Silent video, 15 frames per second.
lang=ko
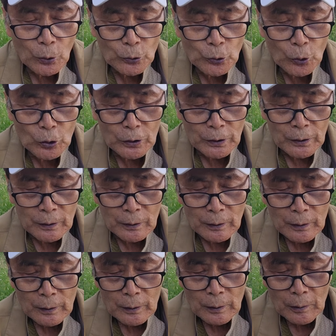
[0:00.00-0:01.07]
고통은
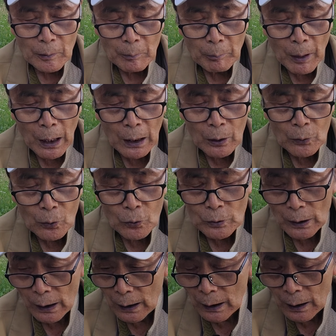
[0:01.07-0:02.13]
말로
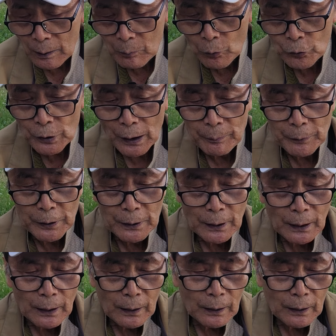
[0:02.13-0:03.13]
다 못합니다.